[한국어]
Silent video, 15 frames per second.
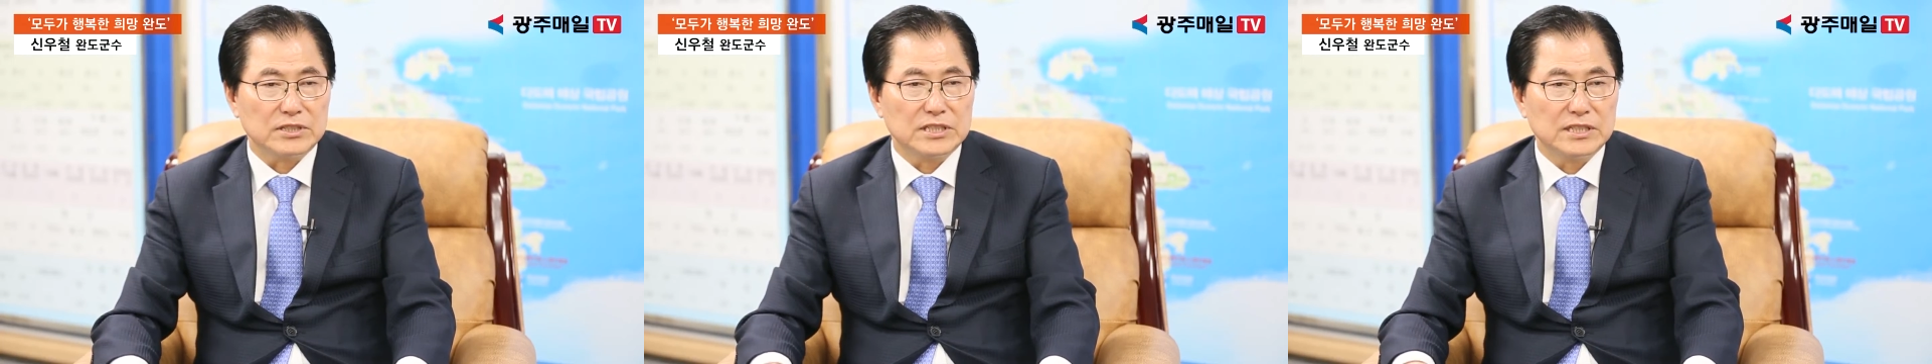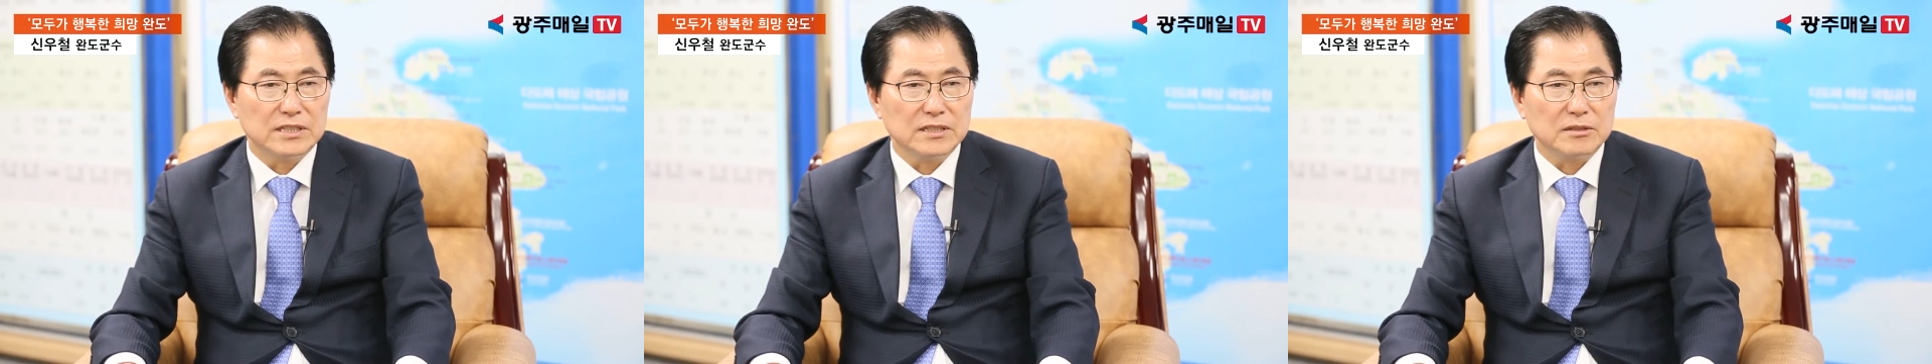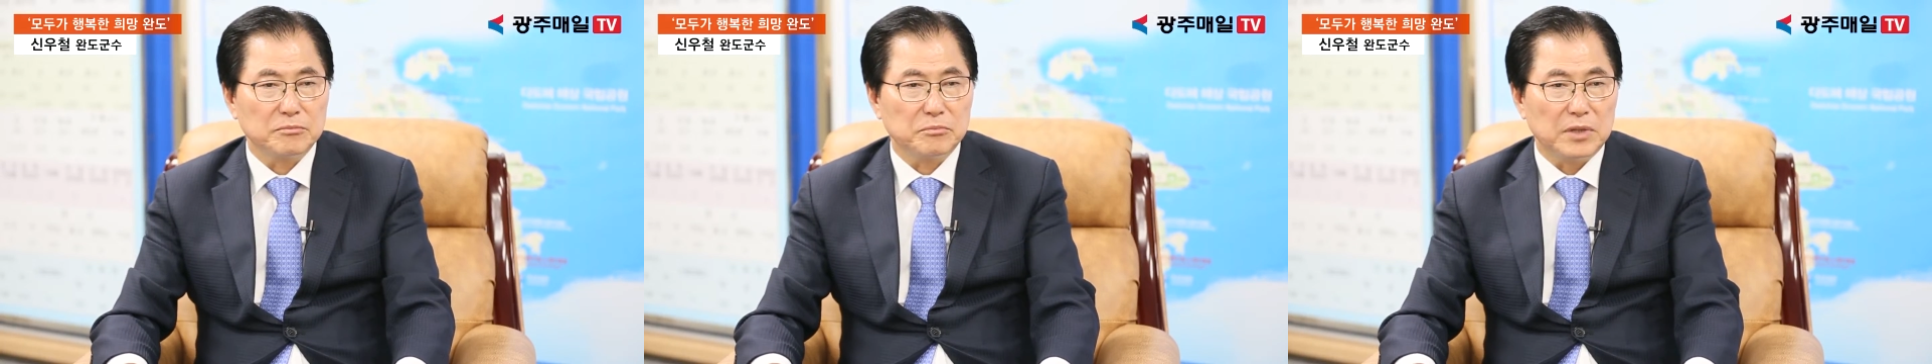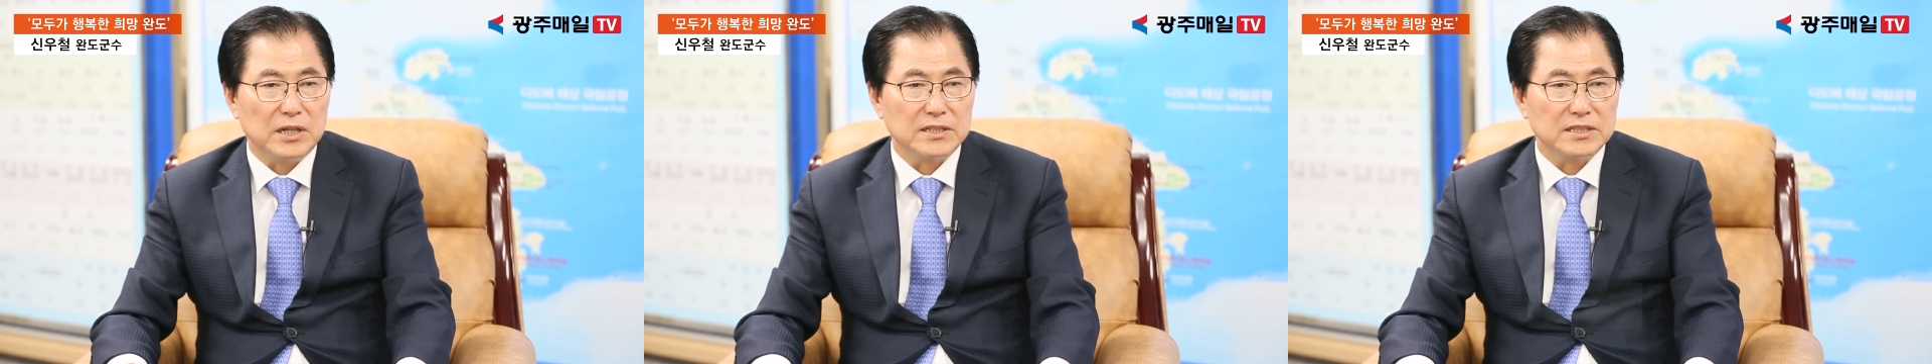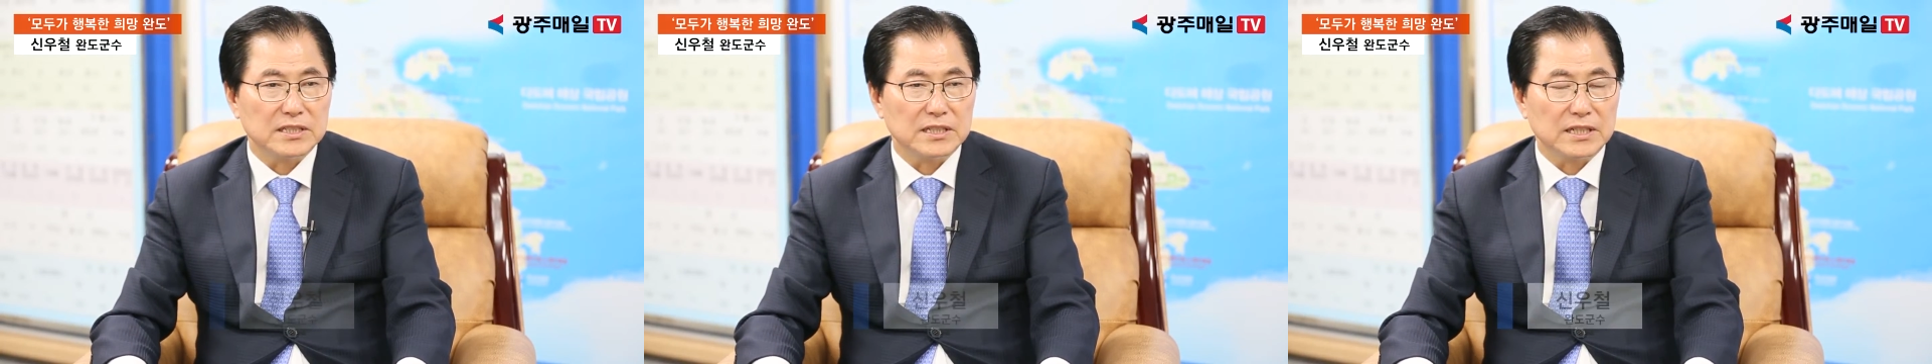지역
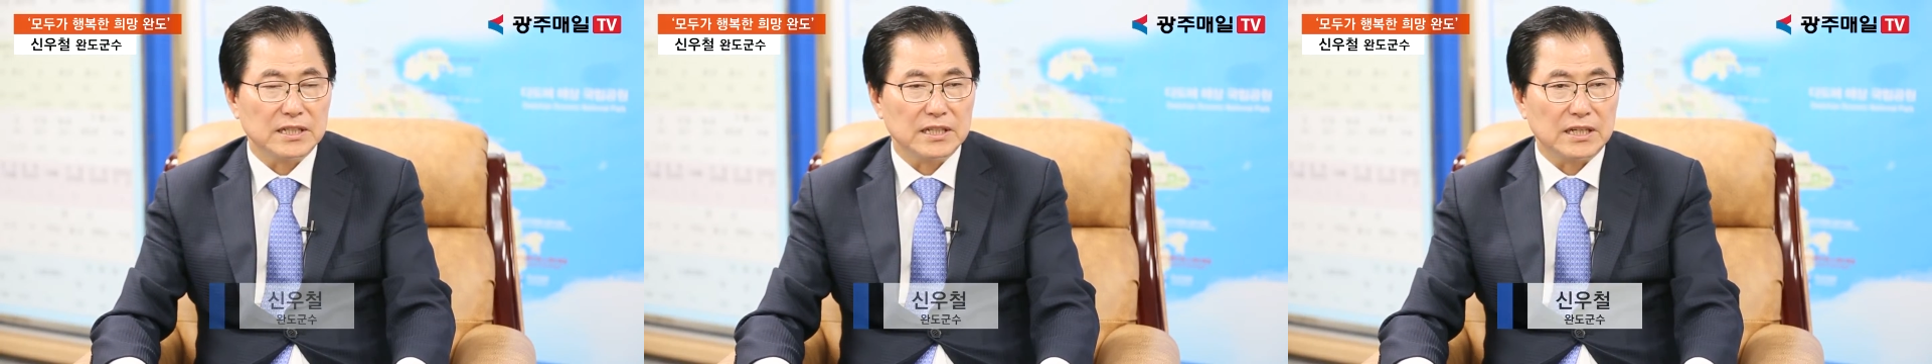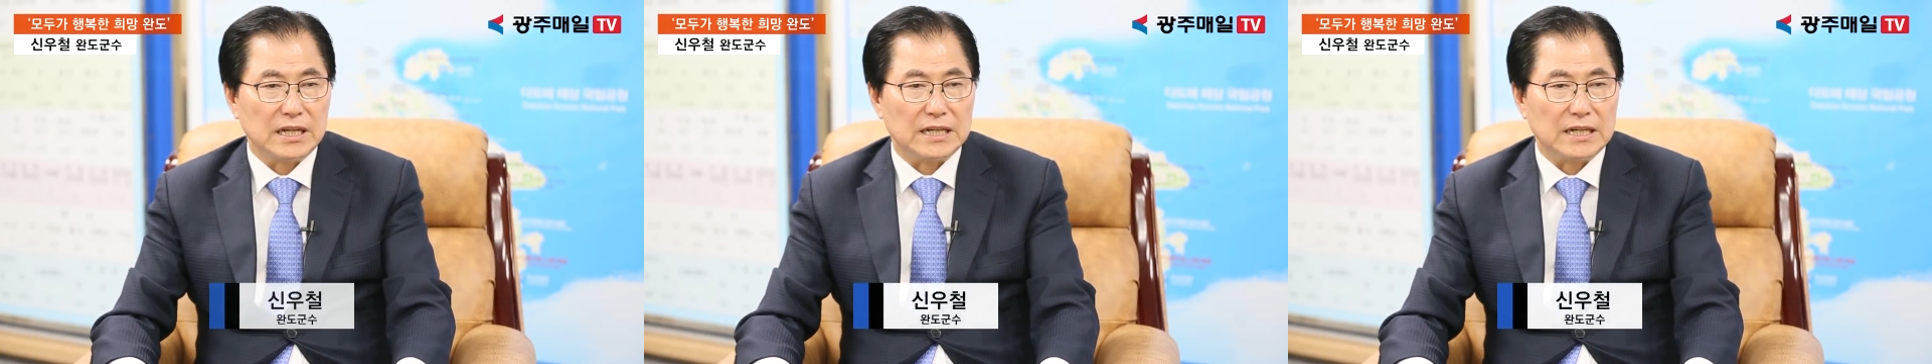발전에